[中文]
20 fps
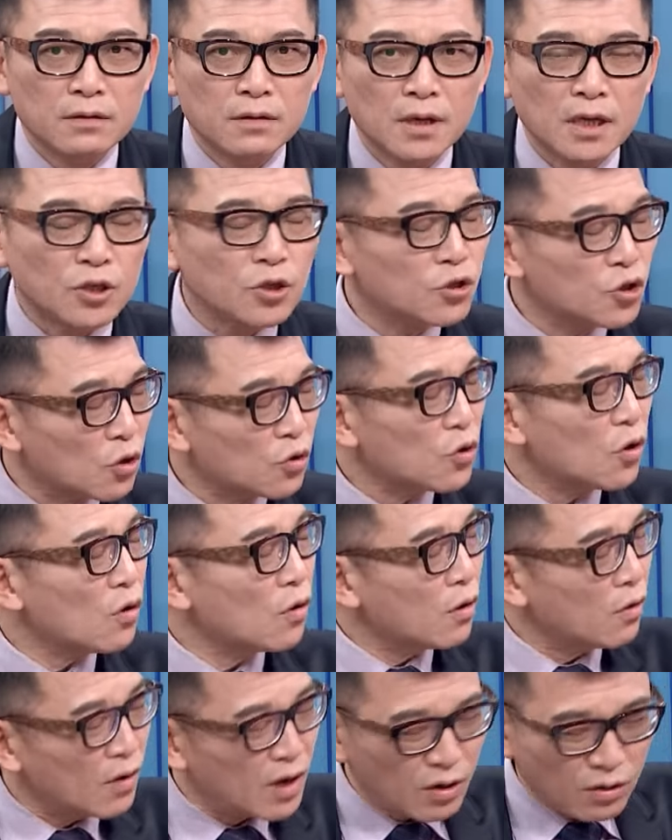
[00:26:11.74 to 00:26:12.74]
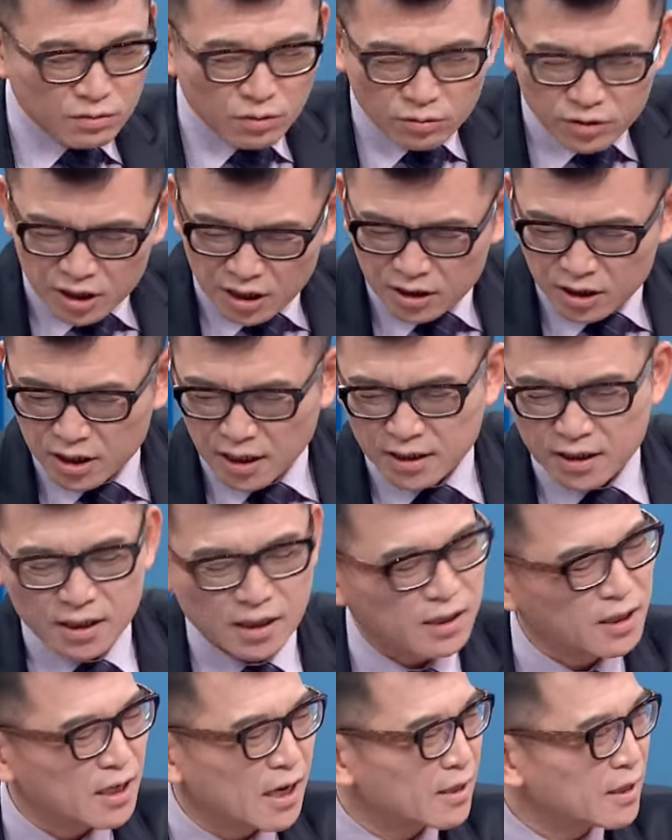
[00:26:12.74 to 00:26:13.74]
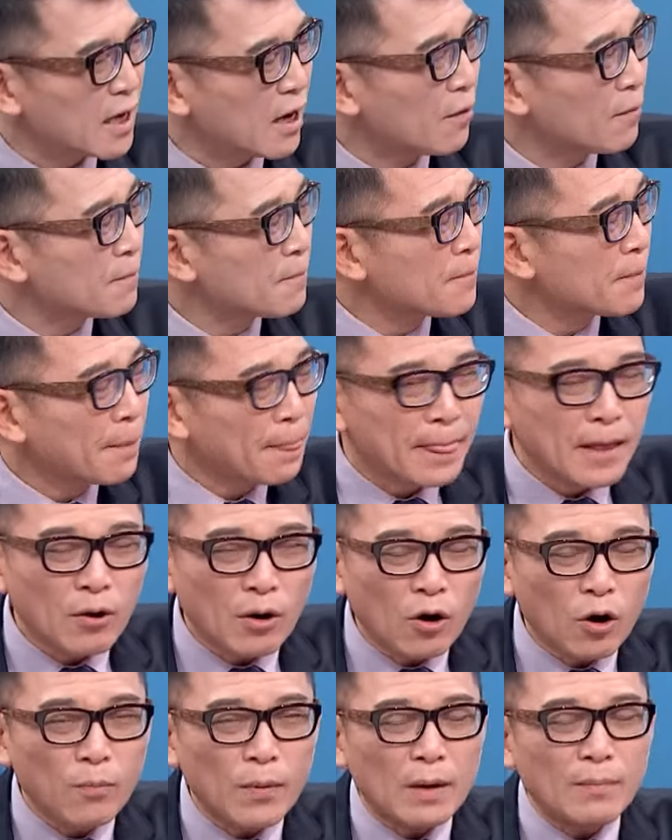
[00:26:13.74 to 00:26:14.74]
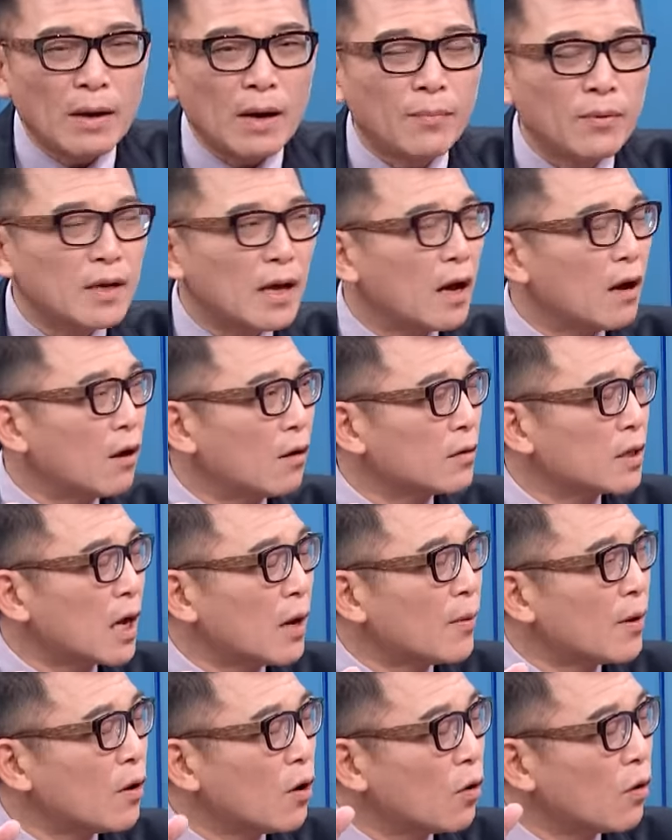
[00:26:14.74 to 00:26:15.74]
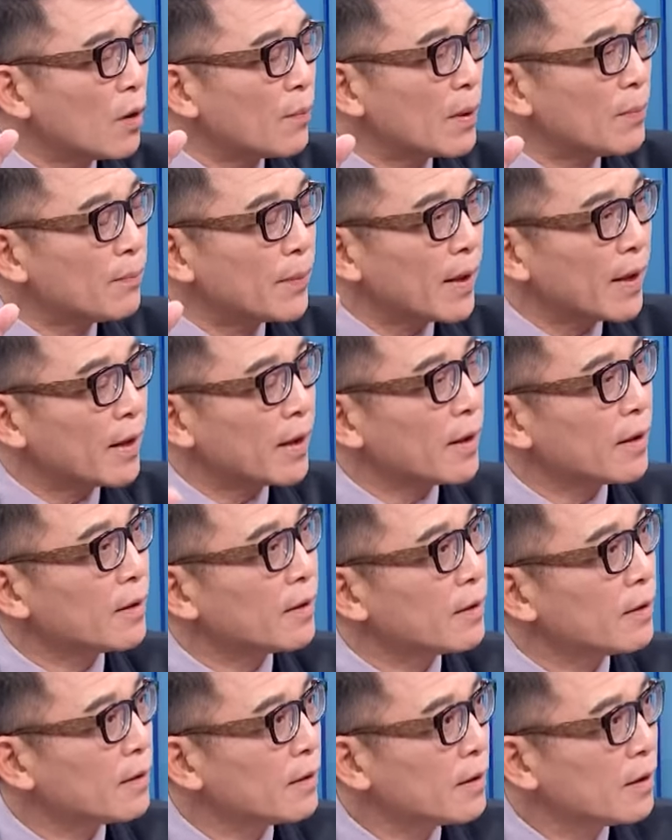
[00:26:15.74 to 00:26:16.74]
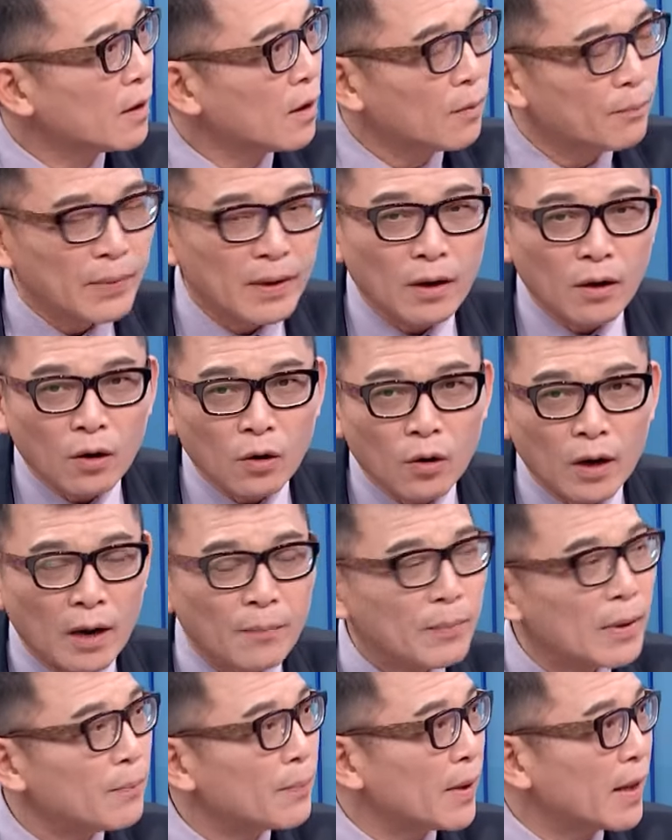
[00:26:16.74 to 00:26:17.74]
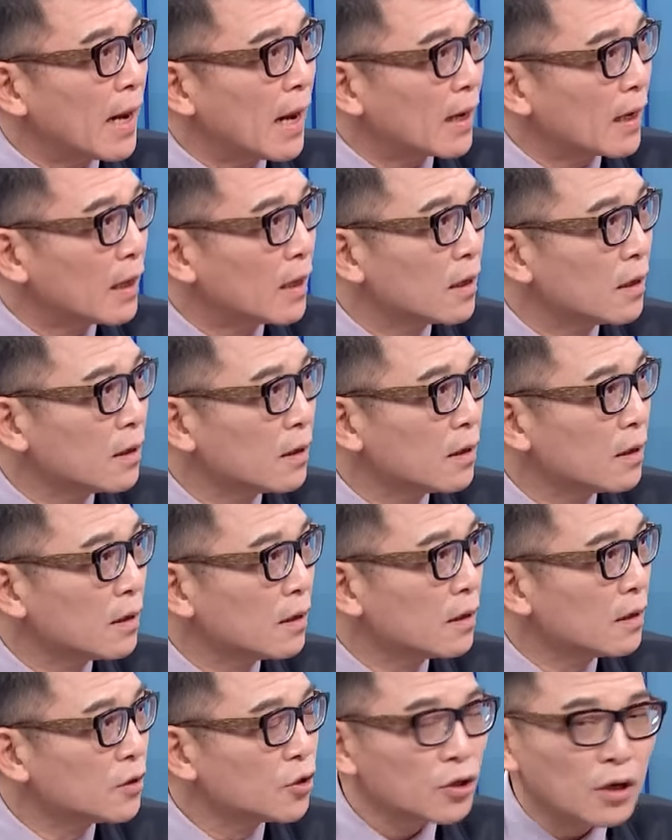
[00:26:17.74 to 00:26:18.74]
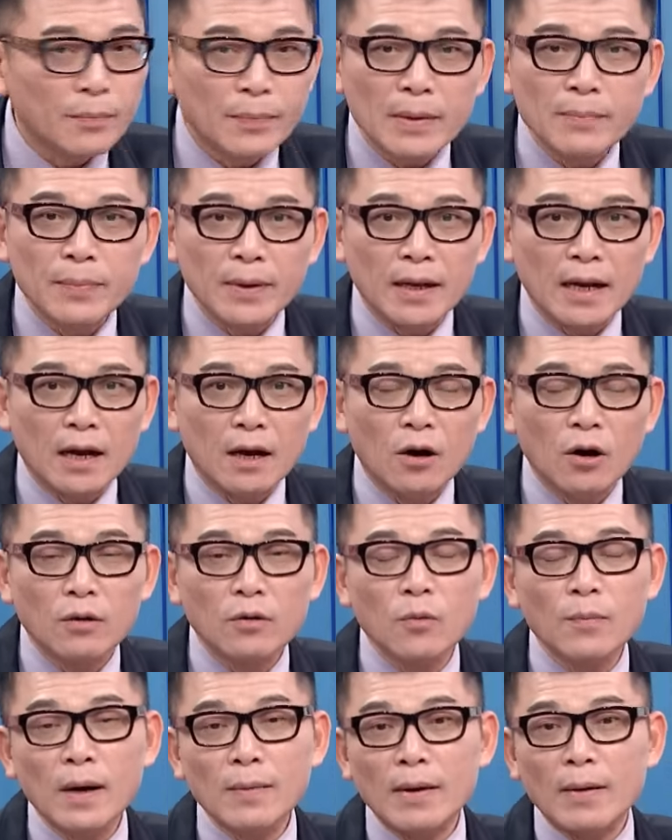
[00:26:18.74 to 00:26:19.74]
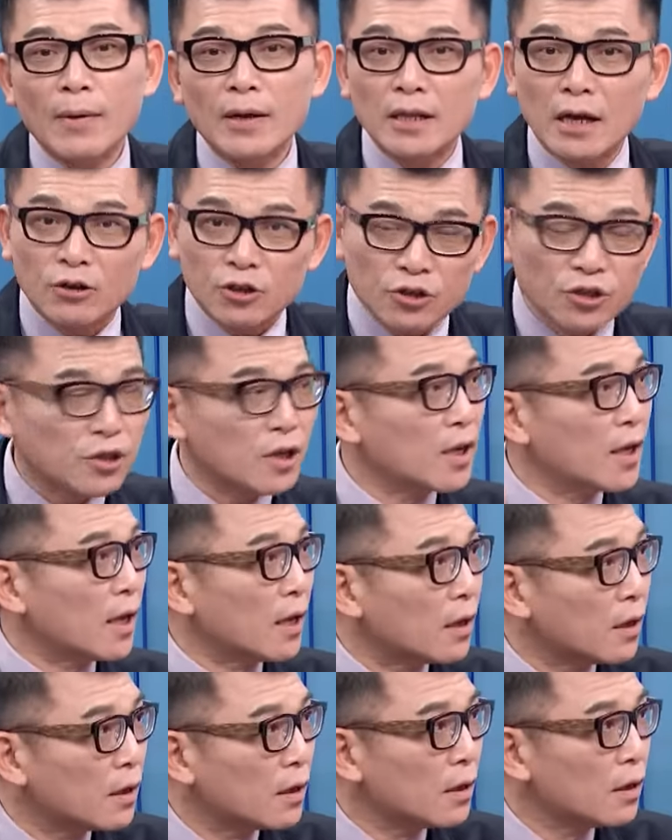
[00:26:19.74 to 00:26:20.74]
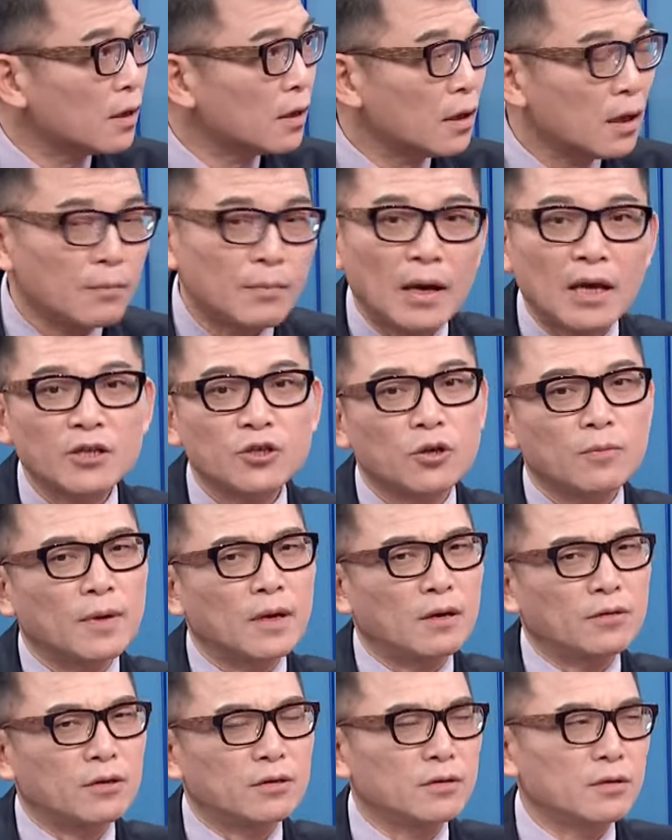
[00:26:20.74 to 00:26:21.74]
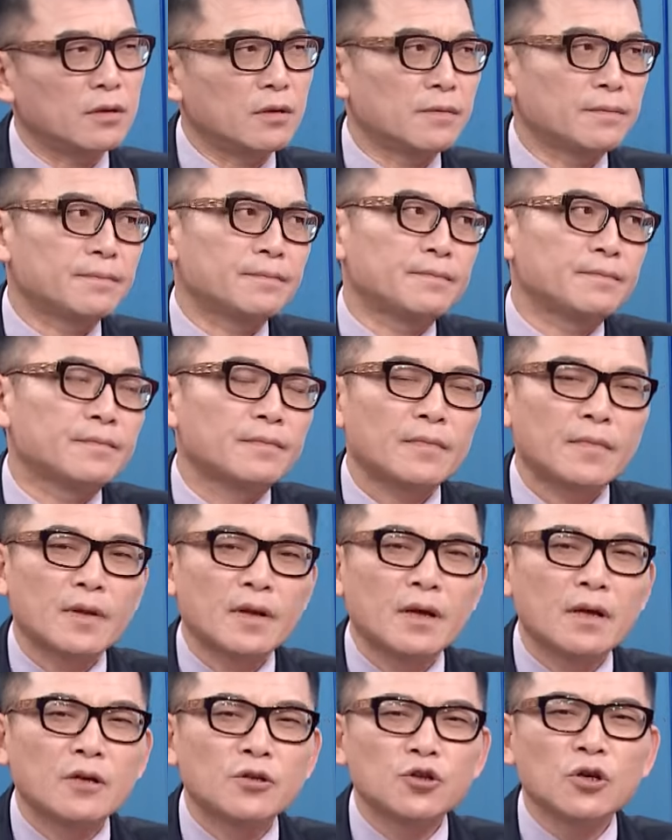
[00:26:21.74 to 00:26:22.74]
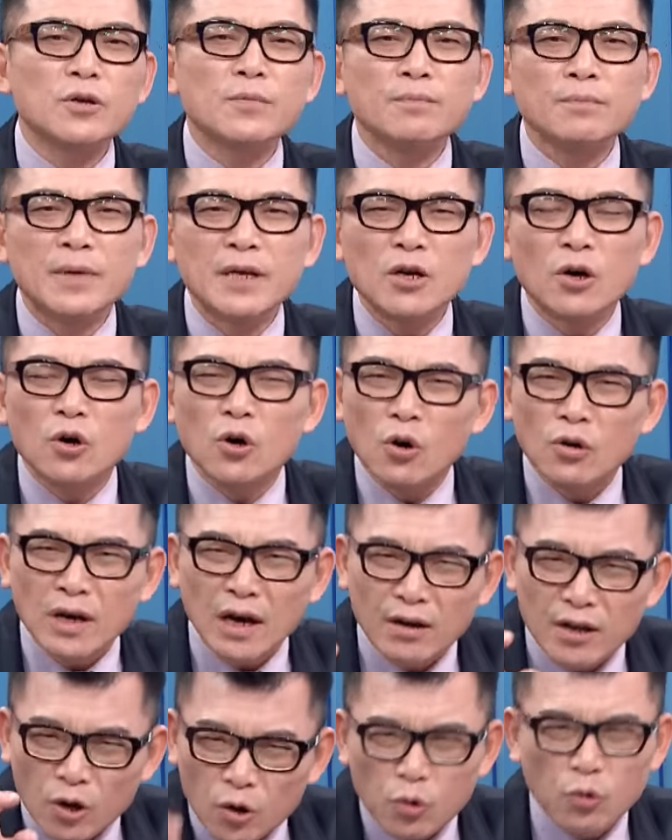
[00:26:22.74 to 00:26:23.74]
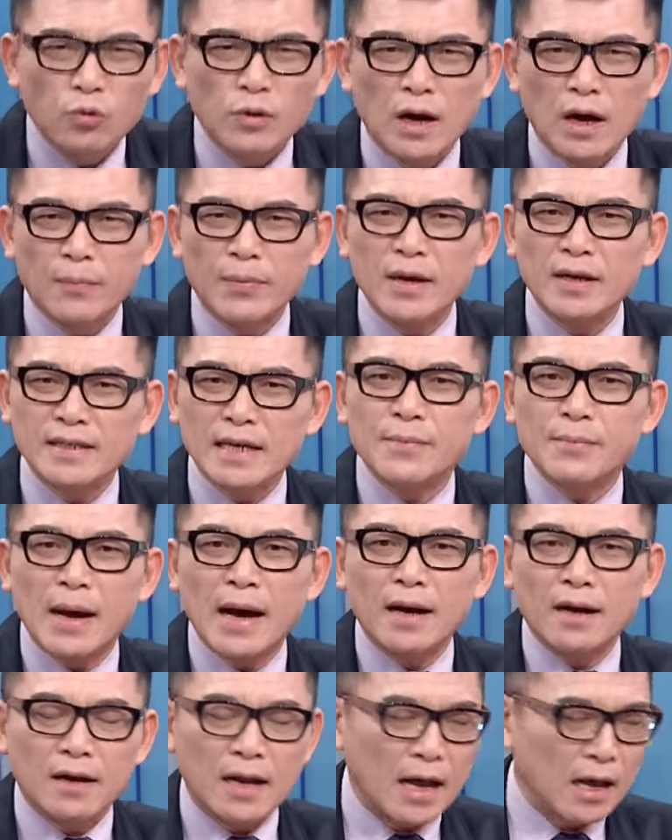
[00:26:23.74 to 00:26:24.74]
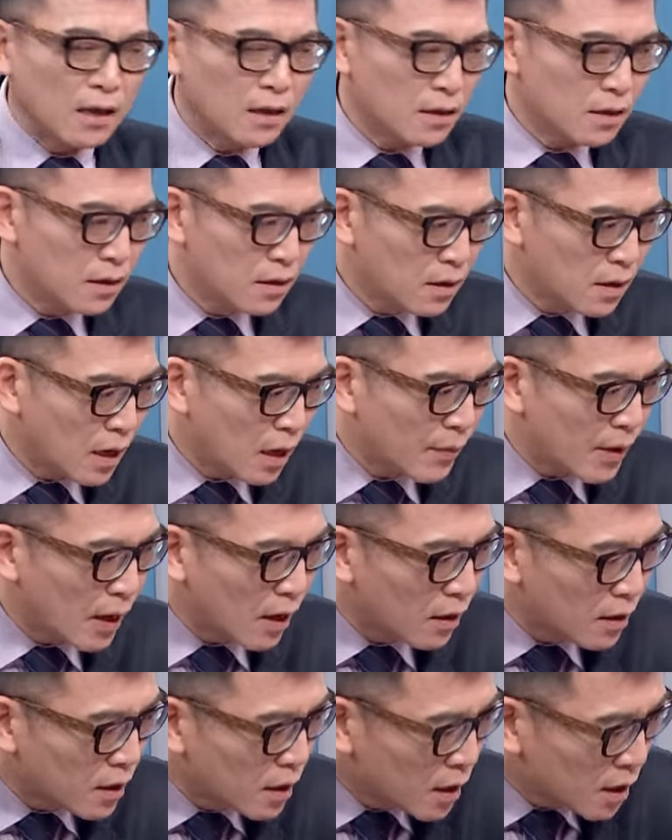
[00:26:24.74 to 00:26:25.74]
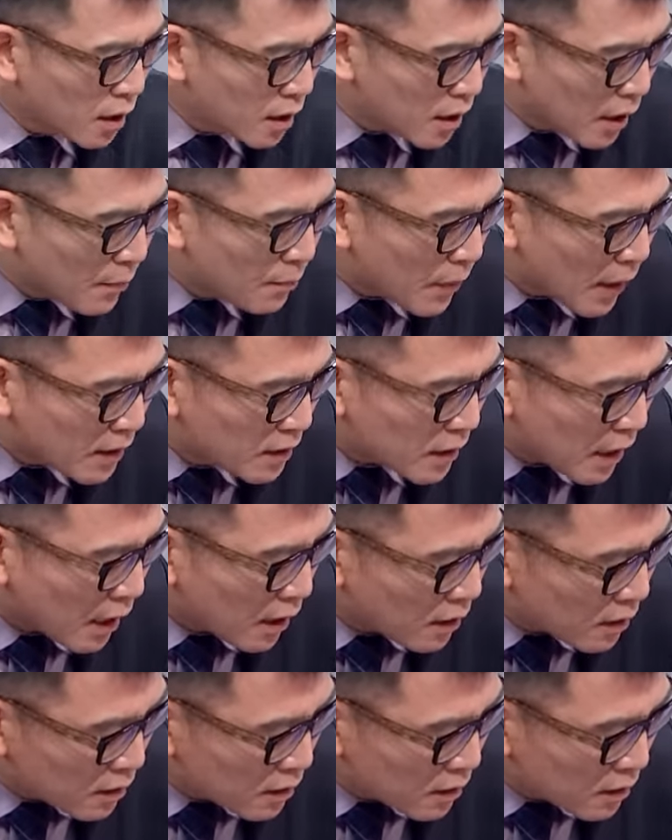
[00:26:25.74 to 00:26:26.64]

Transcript: 哎，做总统吼，我讲拢统真真真真臭。你看奥巴马本来吼，头毛乌的变白呢，白乌人变白人呢，做到变白人。奥奥巴马嘛老做贼，嗯，马英九嘛老做多，所以没有功劳也有苦劳，不要再骂了啦。好不好？一年半载，